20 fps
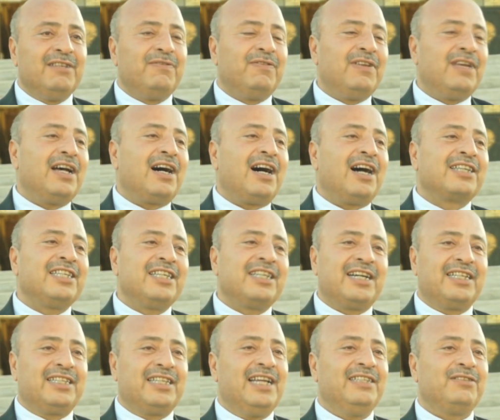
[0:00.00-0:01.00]
ve
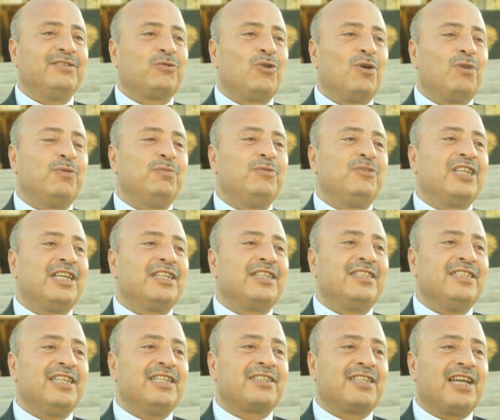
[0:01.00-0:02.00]
hakikaten toplum
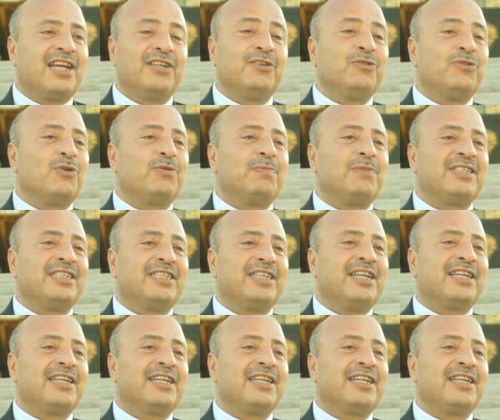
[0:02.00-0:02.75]
içerisinde saygı görmesi